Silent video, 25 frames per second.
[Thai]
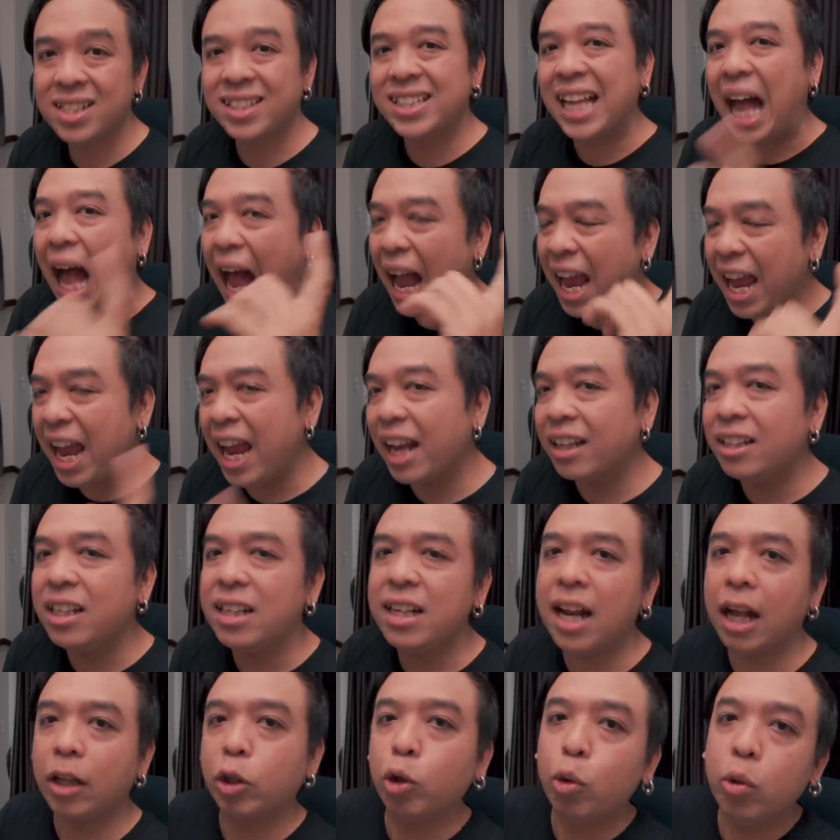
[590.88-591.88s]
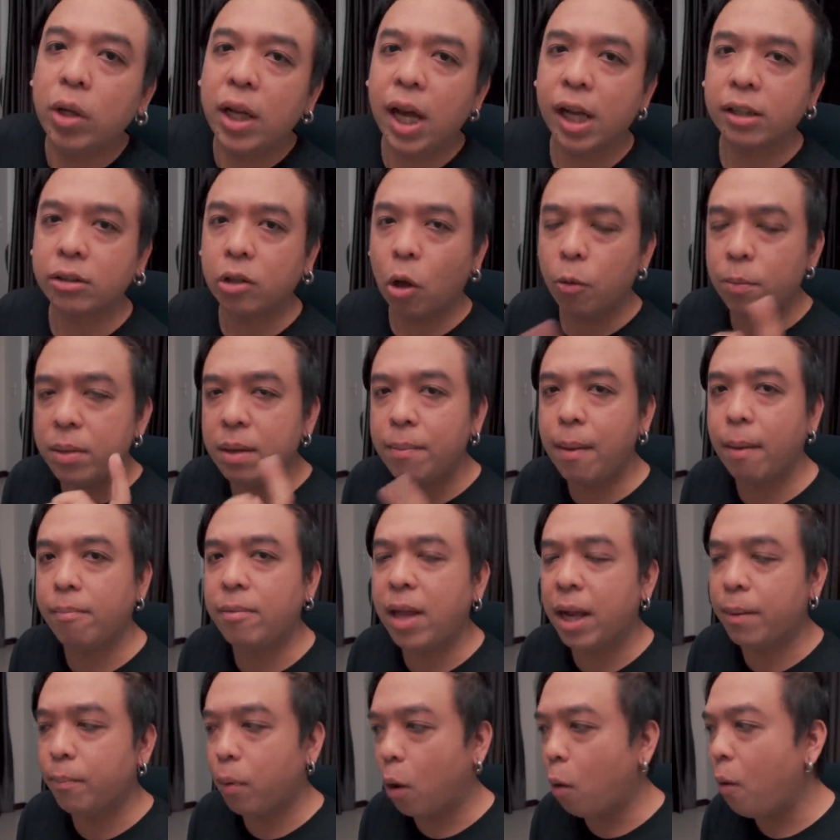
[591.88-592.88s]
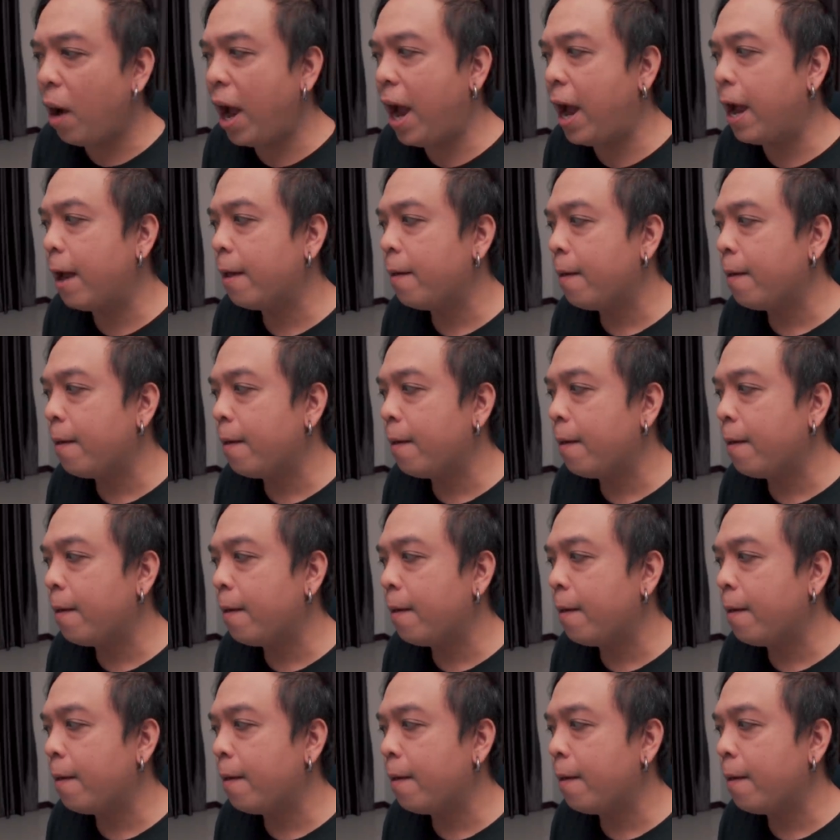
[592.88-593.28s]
สาเหตุที่หนังทุกเรื่องต้องมีแบบนั้น เพราะว่า